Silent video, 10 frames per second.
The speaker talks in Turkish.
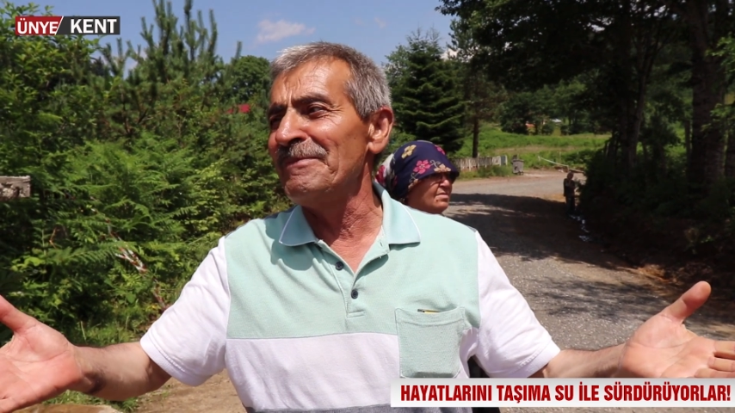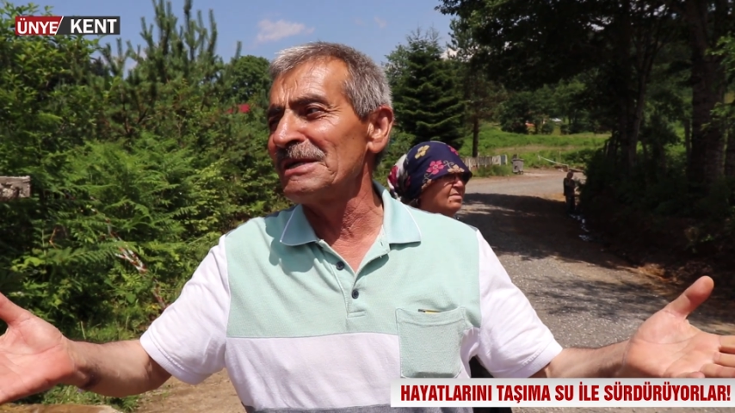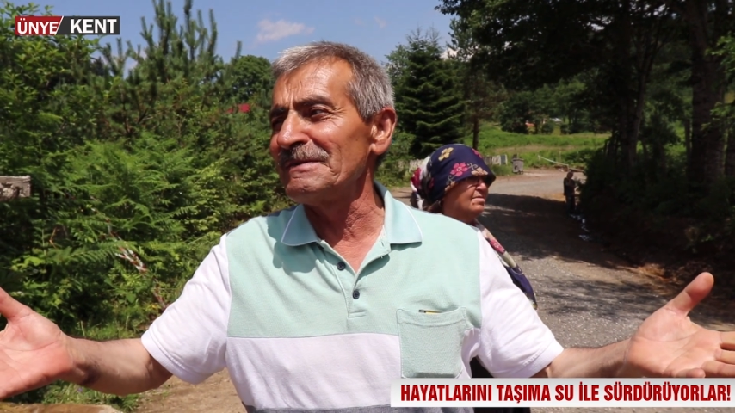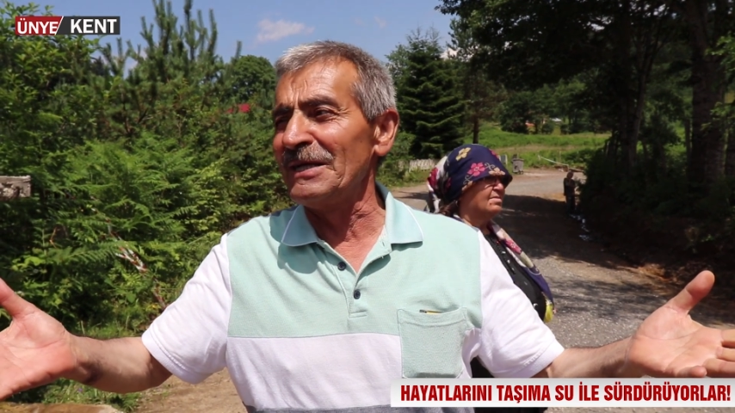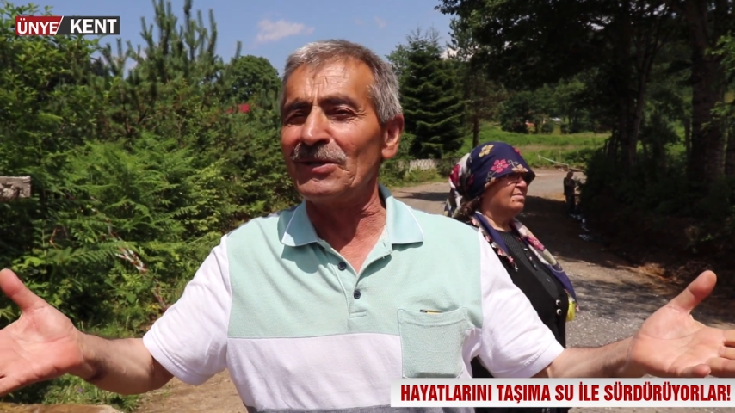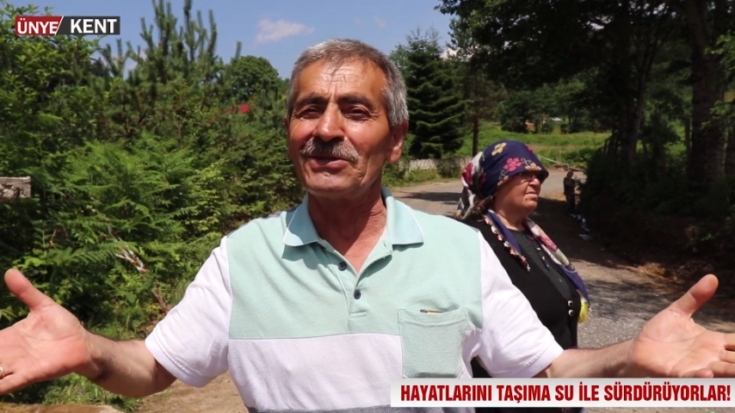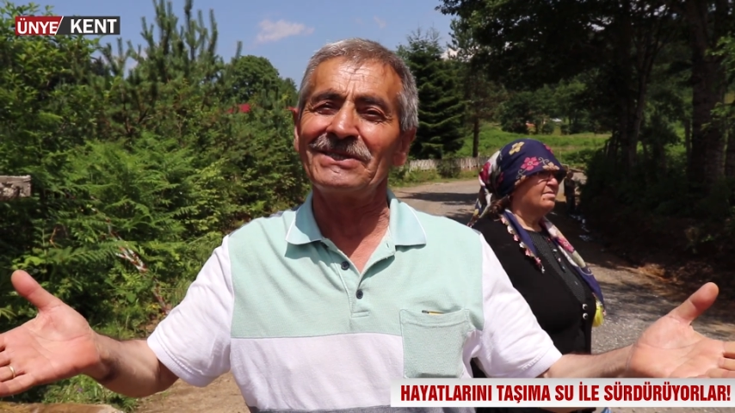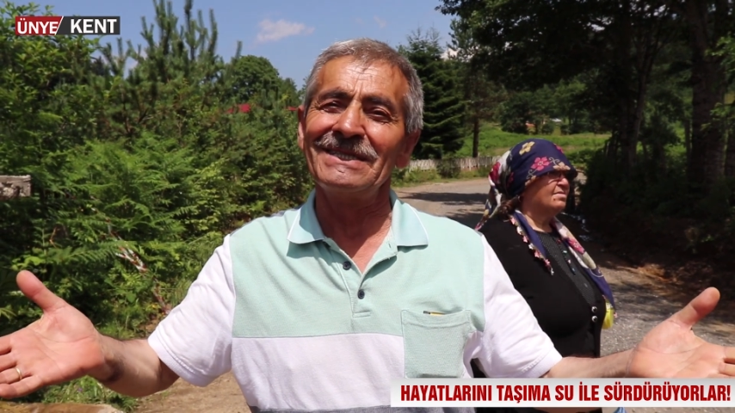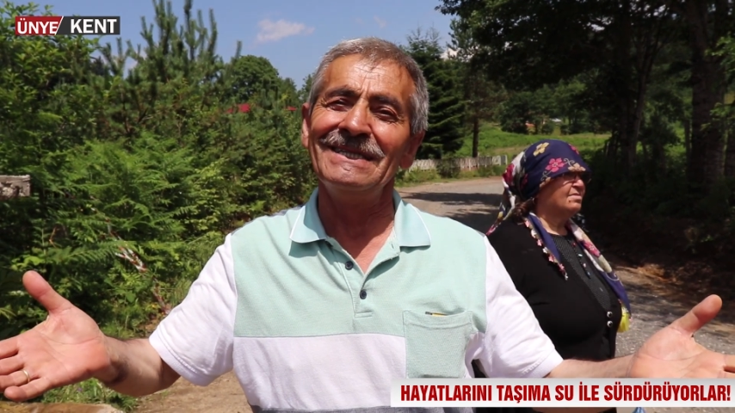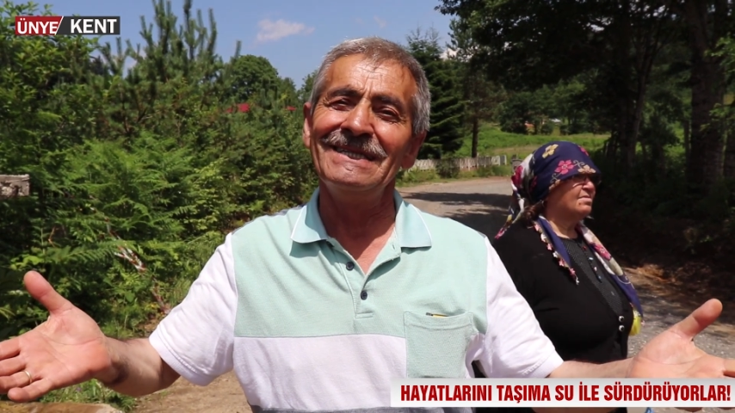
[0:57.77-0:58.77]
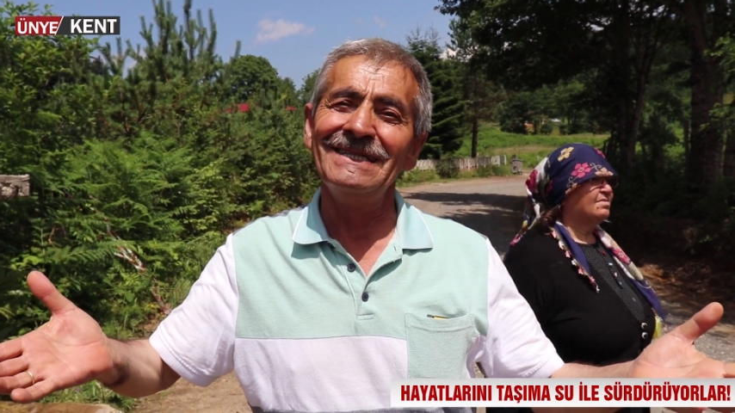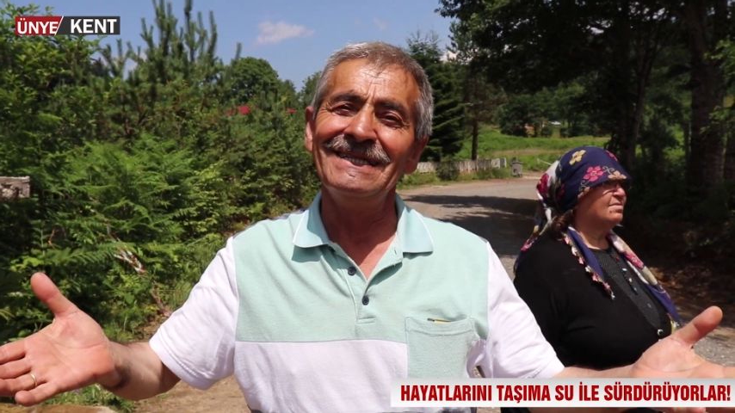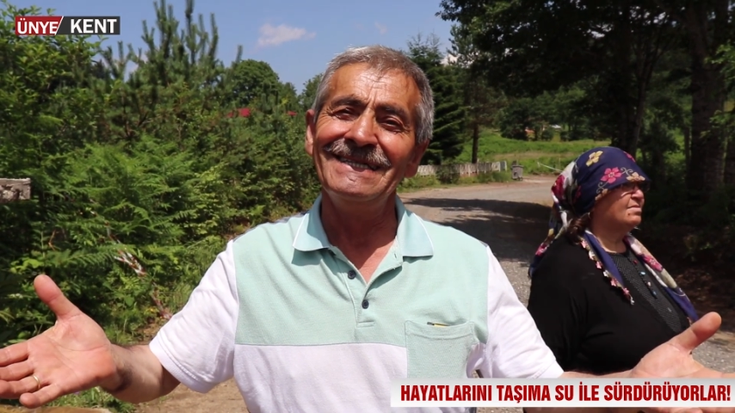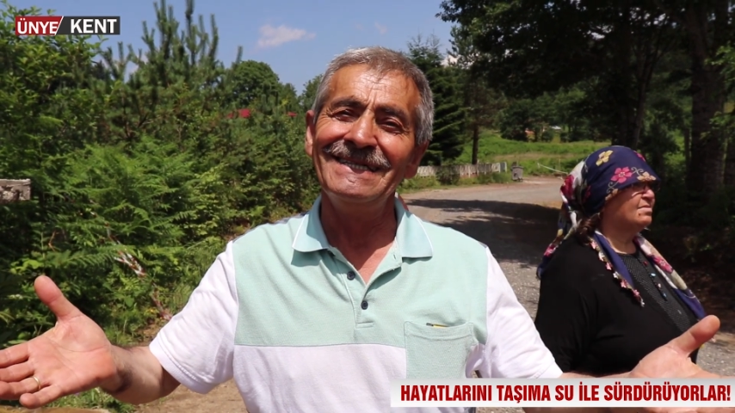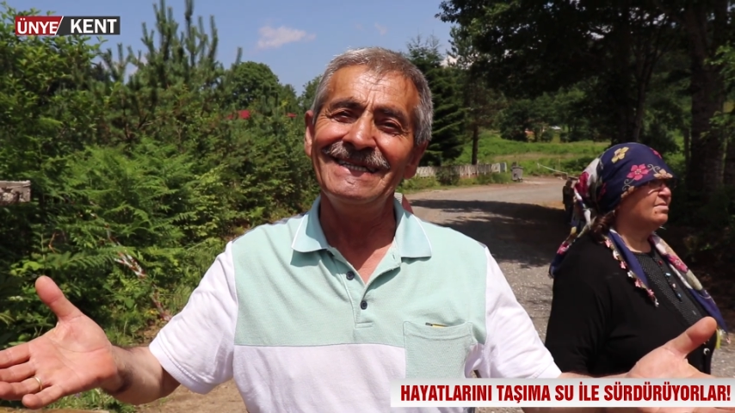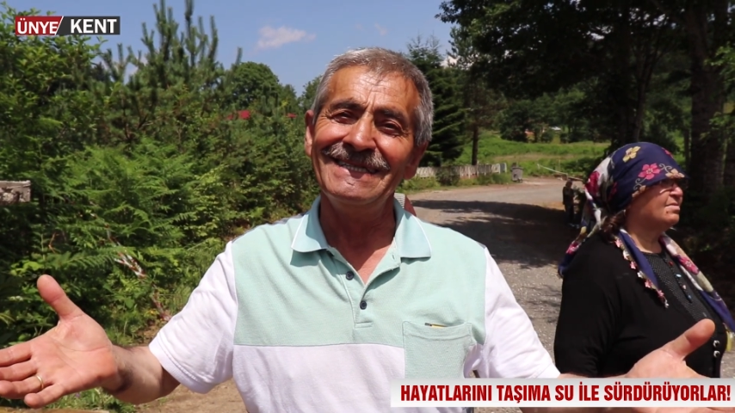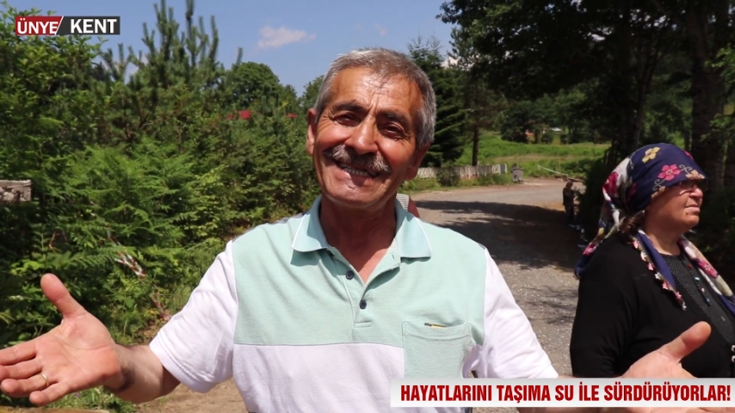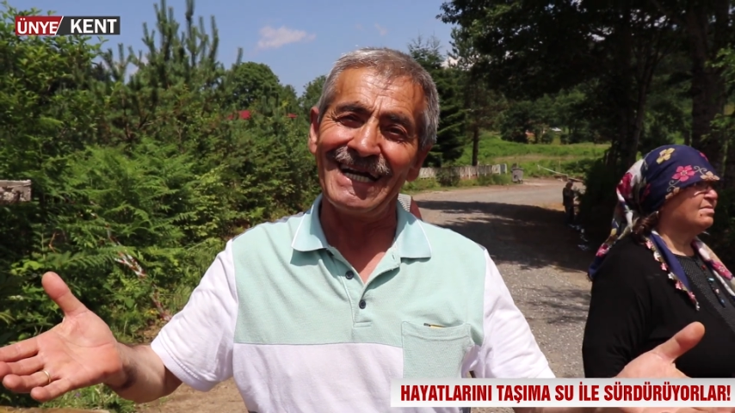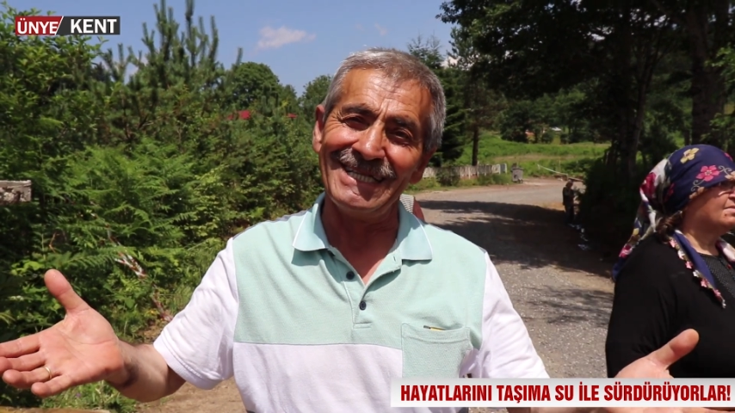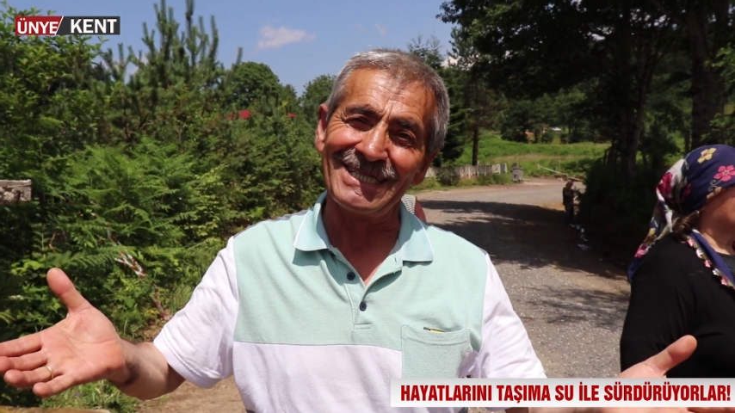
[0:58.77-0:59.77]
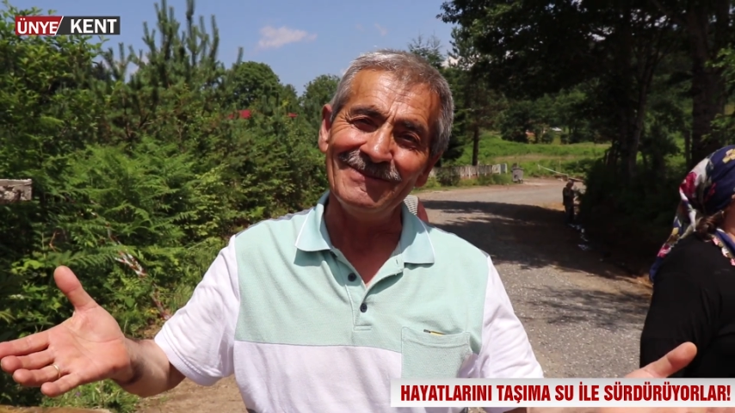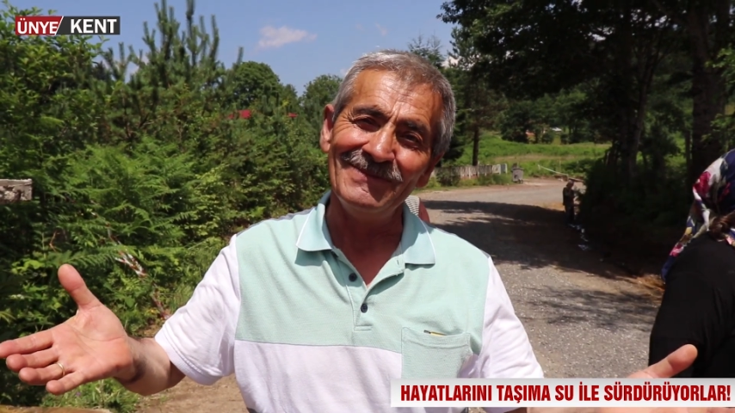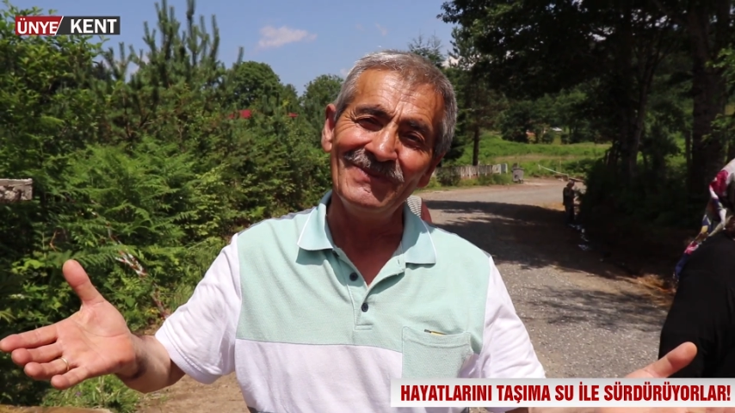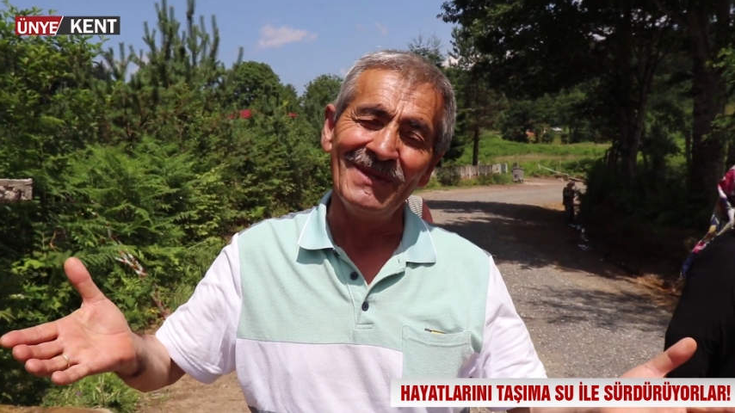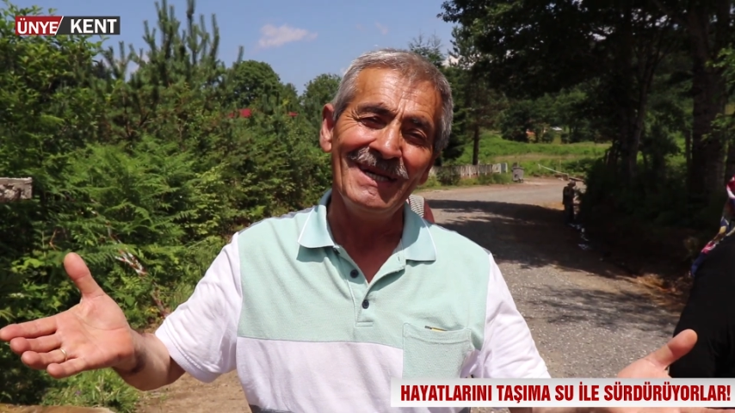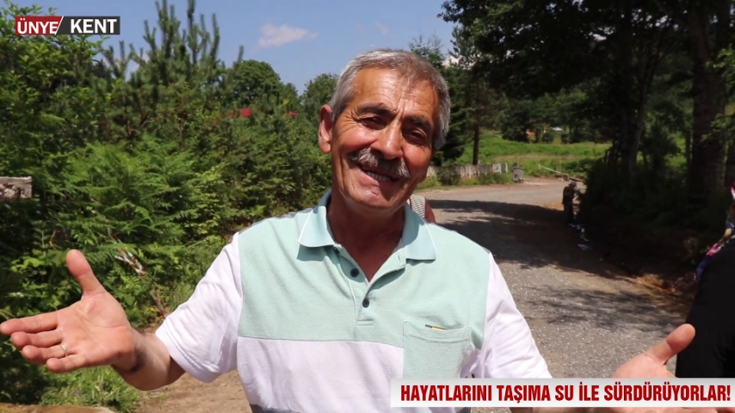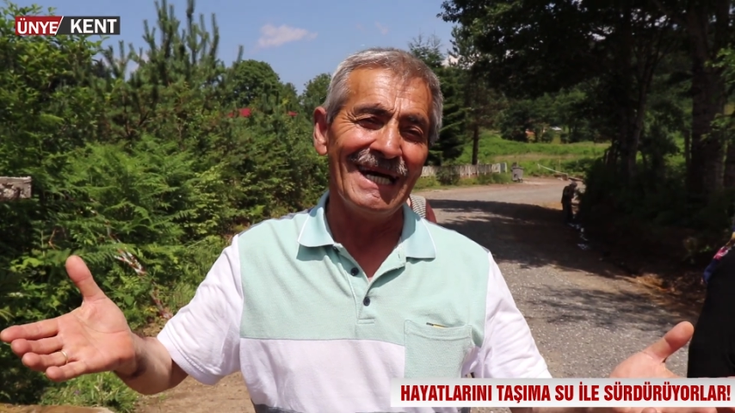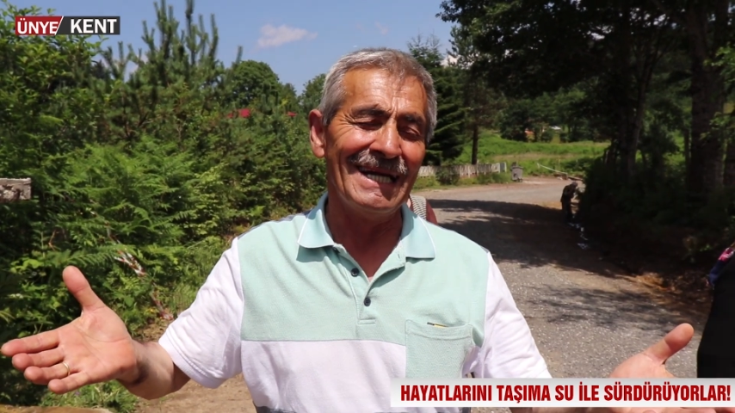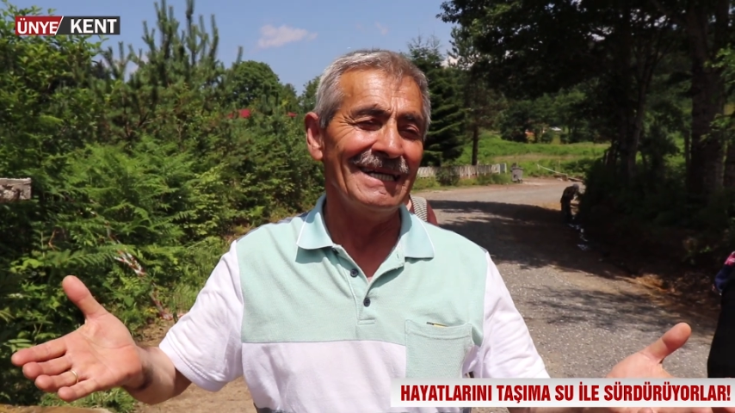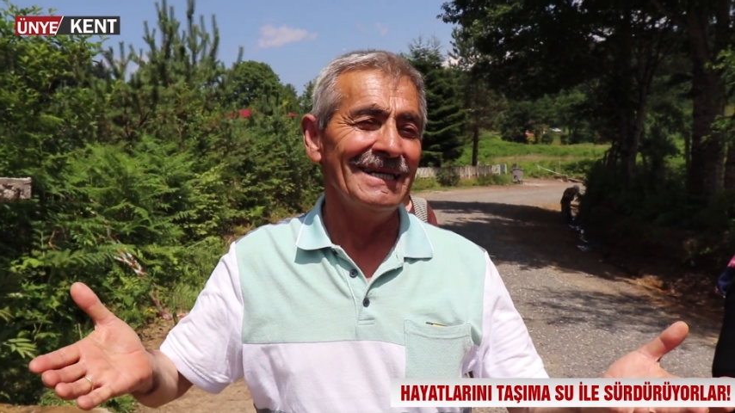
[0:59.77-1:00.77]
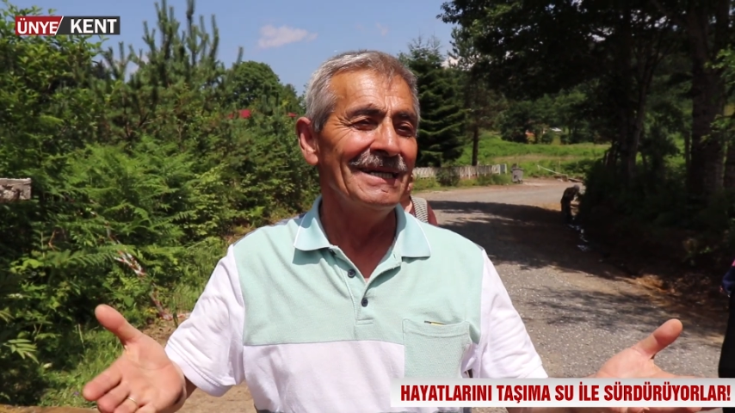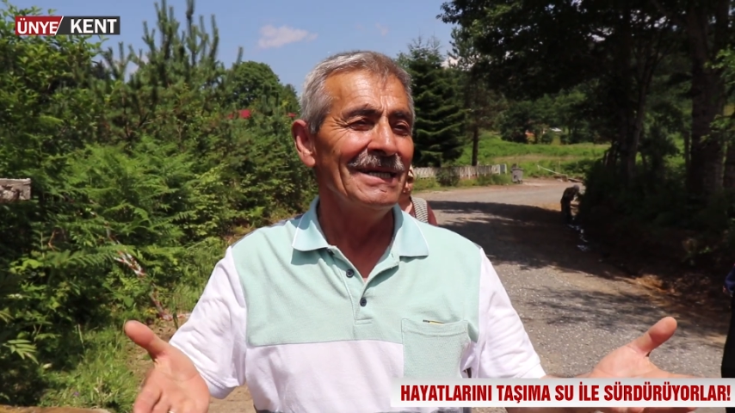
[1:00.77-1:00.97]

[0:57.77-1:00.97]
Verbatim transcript: pişman olduk kardeşim. Yani